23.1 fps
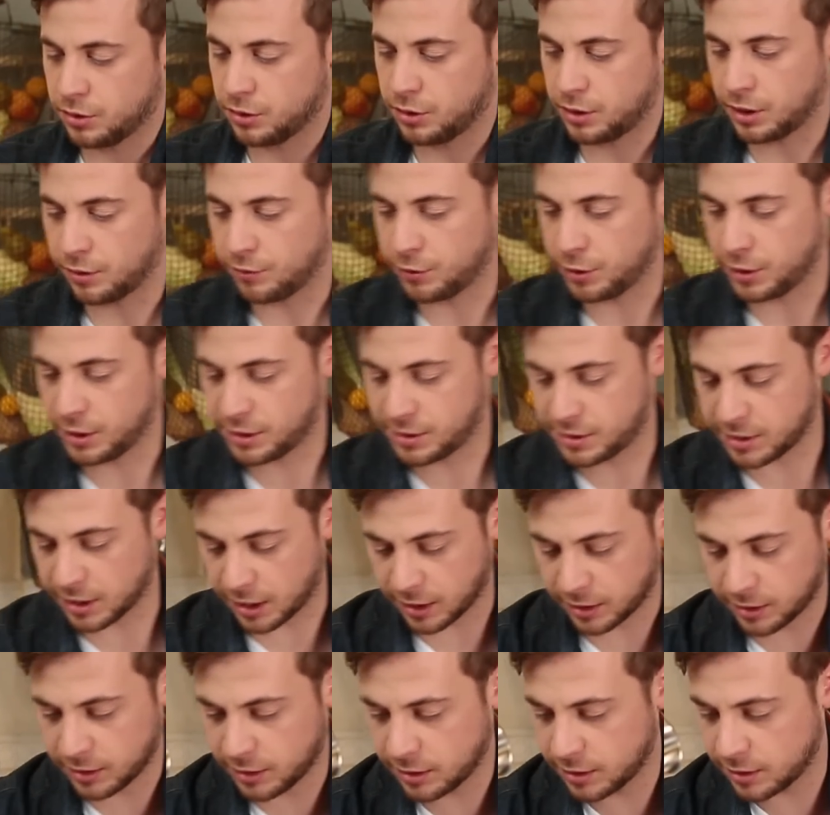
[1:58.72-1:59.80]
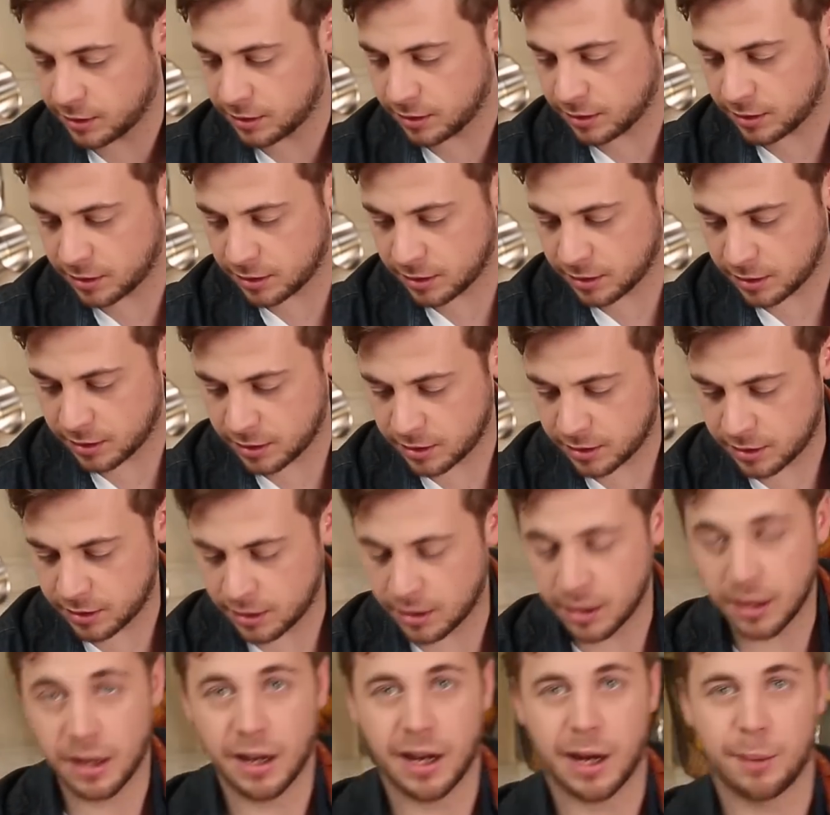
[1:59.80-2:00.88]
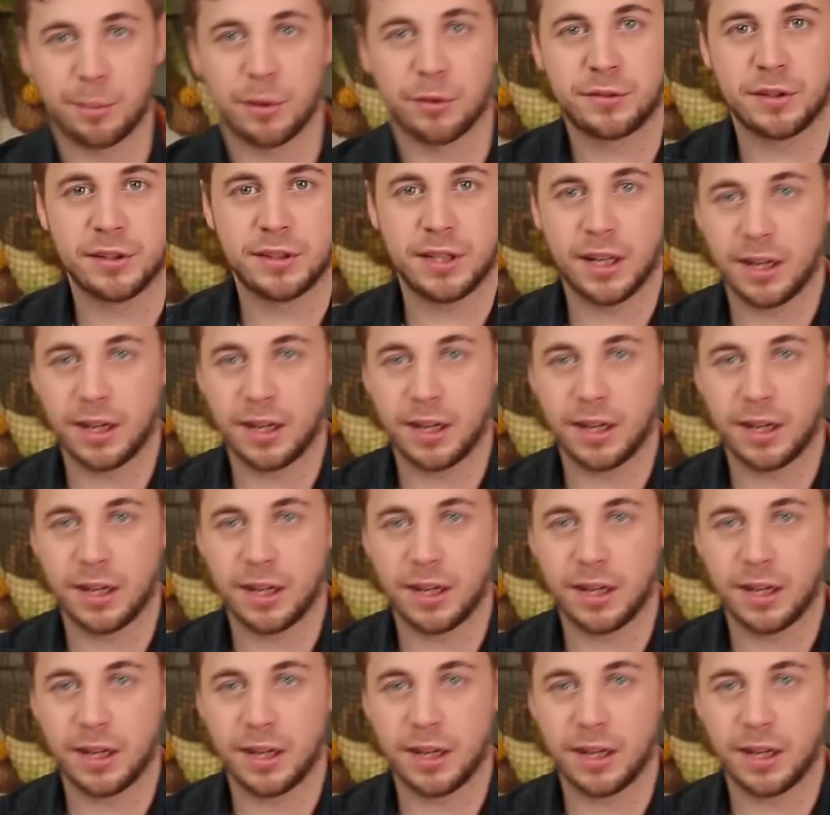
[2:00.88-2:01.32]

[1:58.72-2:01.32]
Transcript: Und dann würde ich sagen, ab auf den